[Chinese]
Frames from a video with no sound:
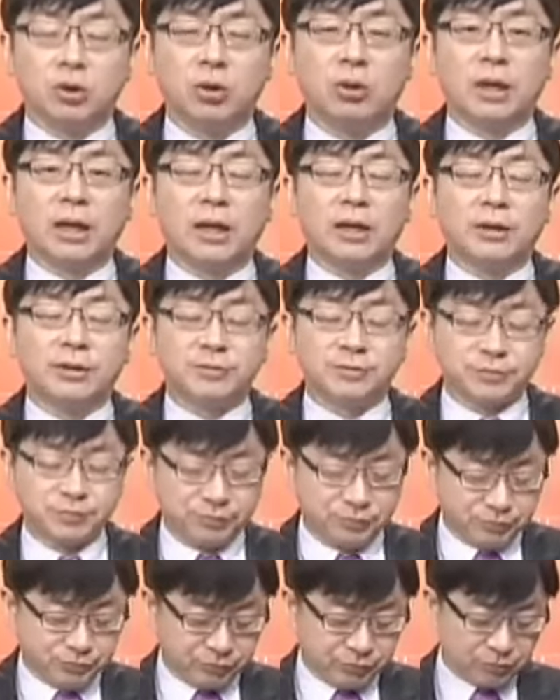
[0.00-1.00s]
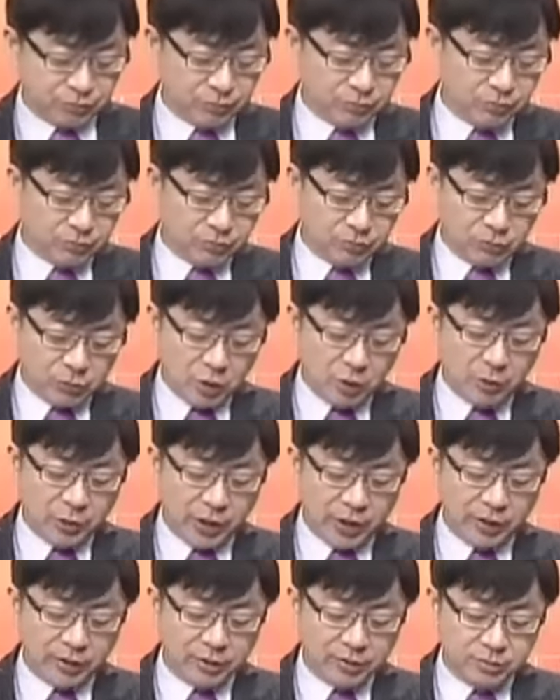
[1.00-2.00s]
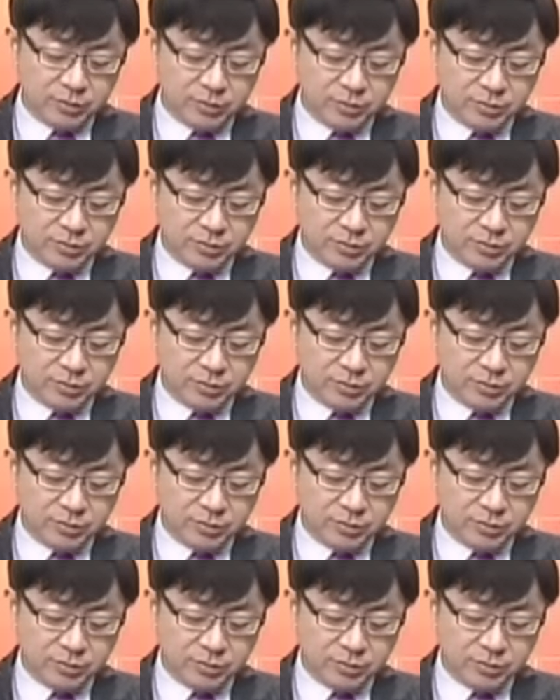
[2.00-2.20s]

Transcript: 有啊，对不对？